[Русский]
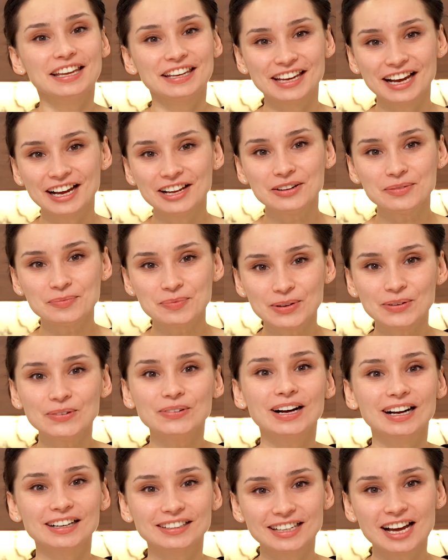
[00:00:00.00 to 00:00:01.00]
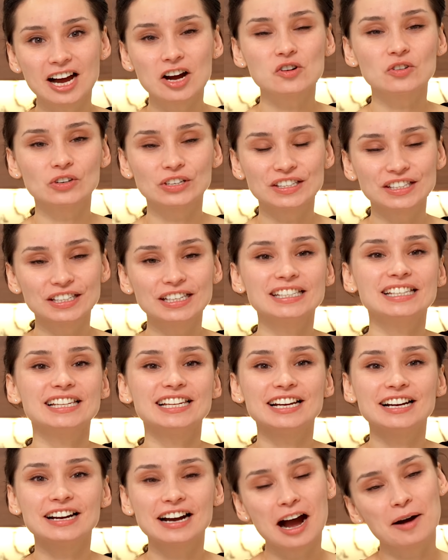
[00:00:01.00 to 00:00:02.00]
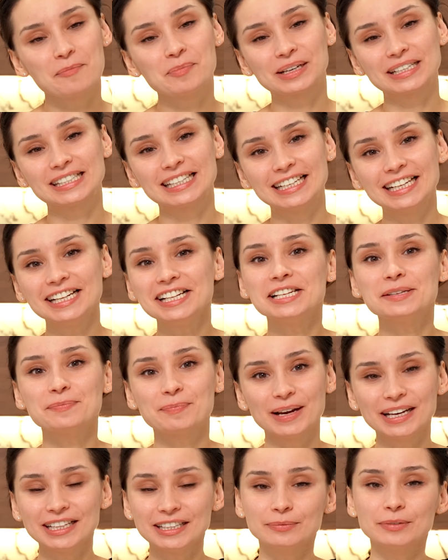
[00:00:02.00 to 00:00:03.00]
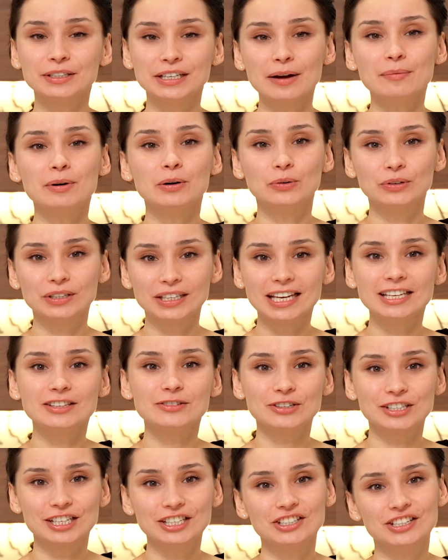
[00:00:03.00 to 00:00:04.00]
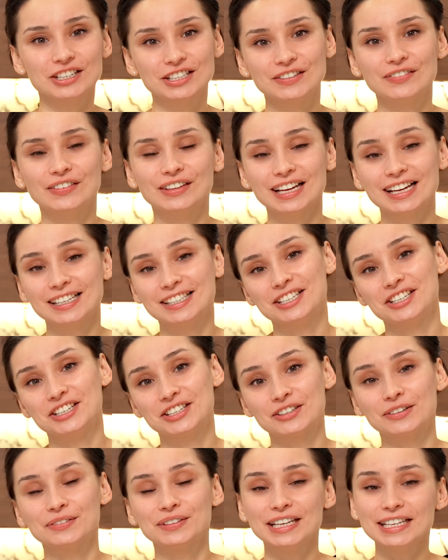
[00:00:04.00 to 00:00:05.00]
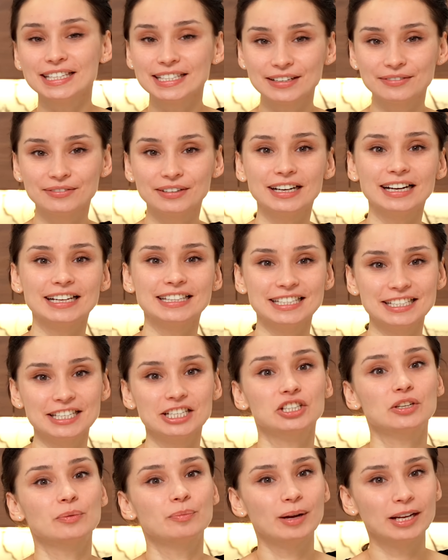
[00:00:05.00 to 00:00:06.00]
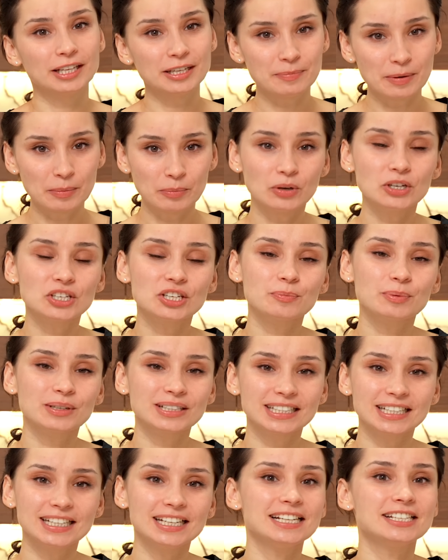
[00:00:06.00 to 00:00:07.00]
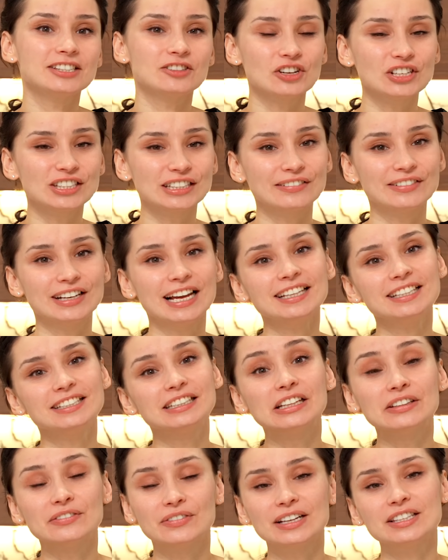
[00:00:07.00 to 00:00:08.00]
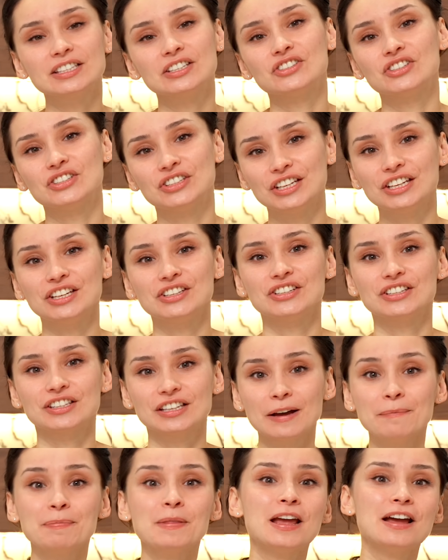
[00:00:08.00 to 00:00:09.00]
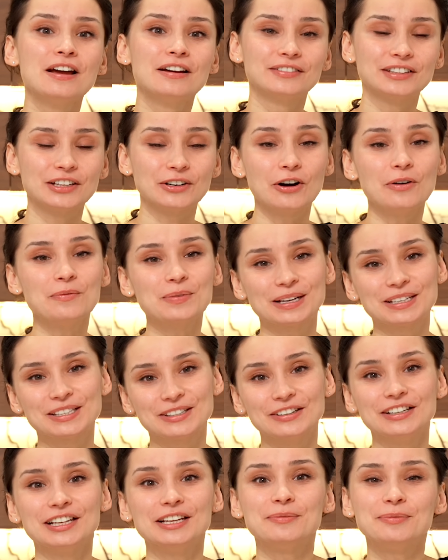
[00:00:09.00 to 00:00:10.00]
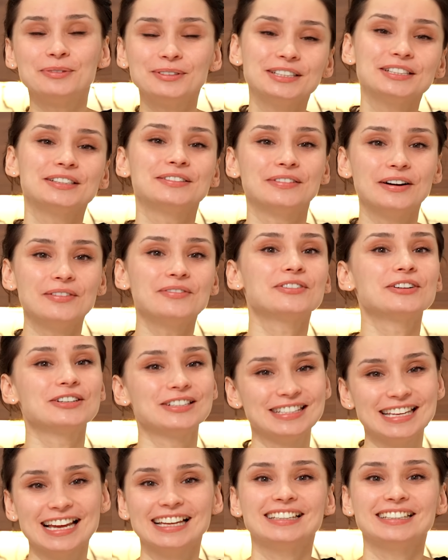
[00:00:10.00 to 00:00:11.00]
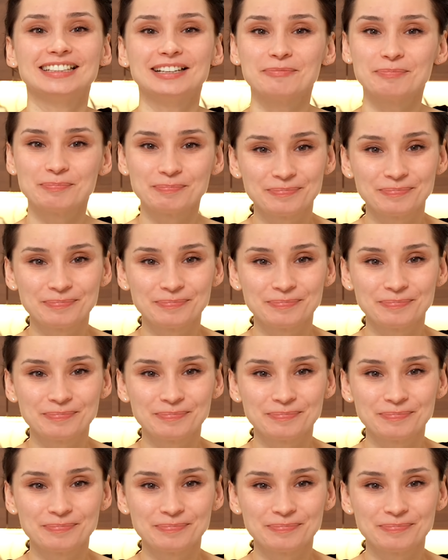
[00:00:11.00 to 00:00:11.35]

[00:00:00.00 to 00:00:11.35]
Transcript: Я люблю, когда огурцы слегка просолились, поэтому я могу есть уже через 12 часов. Если вы хотите, чтобы они побольше просолились, то оставляйте на 24 часа в таком рассоле и будет вам вкуснятина.